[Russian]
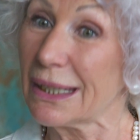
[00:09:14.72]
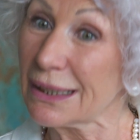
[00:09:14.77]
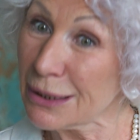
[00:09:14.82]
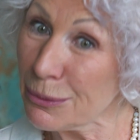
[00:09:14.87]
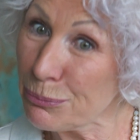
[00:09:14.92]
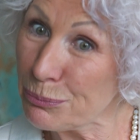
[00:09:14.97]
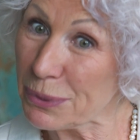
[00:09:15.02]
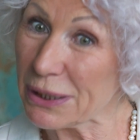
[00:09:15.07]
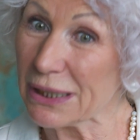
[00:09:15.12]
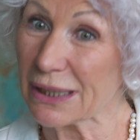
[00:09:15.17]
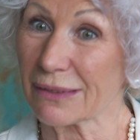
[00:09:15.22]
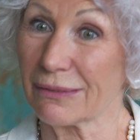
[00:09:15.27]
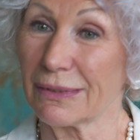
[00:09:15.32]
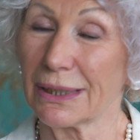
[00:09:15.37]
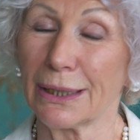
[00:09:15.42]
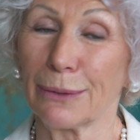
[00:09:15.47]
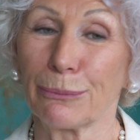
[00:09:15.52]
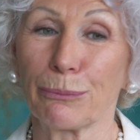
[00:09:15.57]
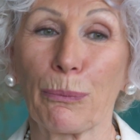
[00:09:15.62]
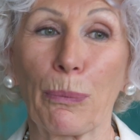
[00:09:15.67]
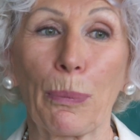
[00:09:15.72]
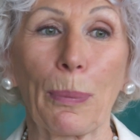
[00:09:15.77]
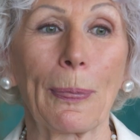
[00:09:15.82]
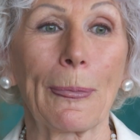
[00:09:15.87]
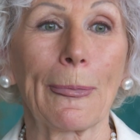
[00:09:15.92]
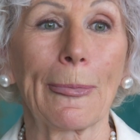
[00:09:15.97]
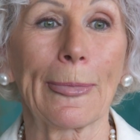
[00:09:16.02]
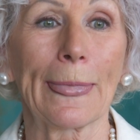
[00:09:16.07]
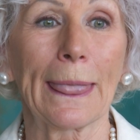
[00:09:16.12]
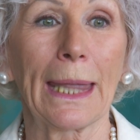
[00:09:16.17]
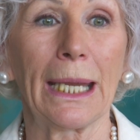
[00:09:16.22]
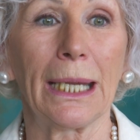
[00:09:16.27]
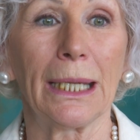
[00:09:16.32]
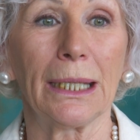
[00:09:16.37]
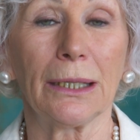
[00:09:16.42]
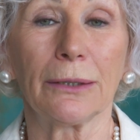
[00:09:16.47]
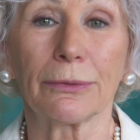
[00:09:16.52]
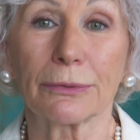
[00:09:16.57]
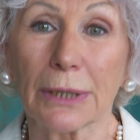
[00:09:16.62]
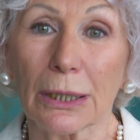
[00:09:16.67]
Это первое.
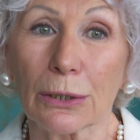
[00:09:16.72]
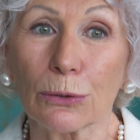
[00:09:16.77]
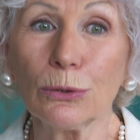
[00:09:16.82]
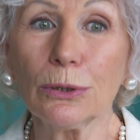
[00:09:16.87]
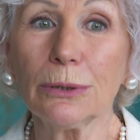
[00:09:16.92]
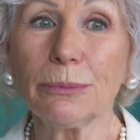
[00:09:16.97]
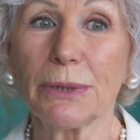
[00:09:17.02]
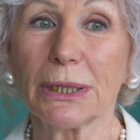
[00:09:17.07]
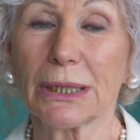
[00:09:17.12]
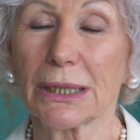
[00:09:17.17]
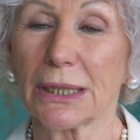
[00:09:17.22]
И второе, мне